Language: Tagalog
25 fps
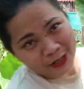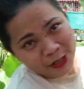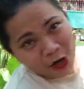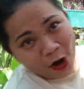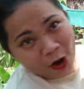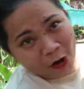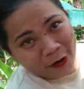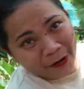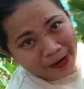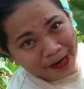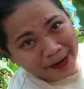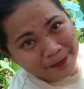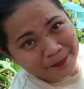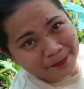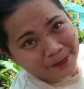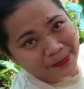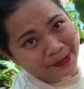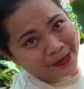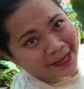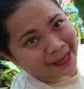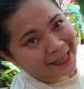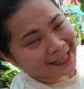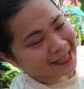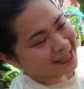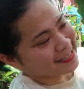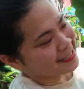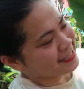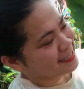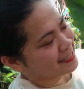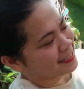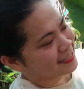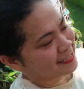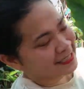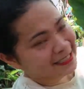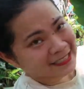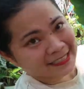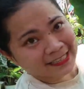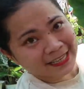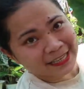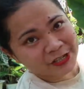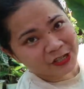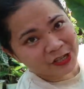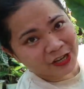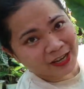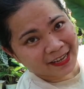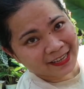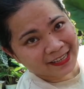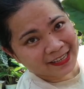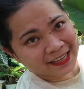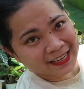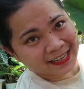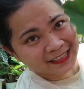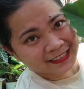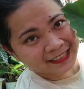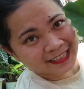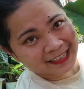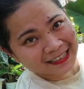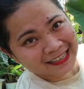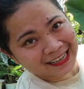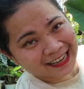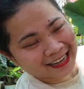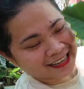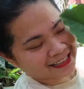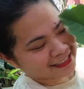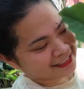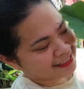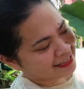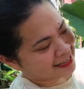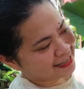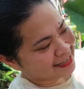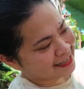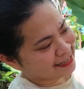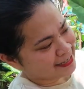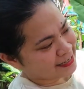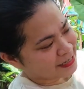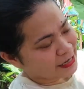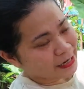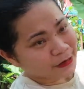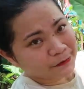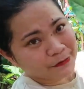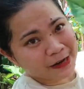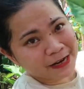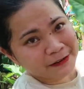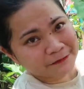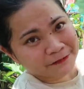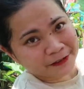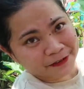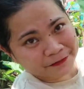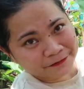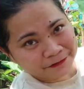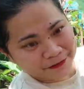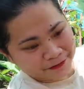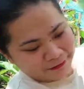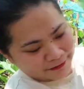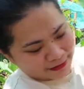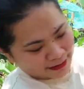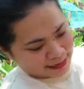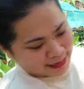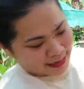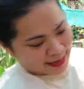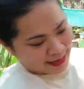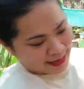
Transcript: Choco Empress na giant, ang laki na, 1,550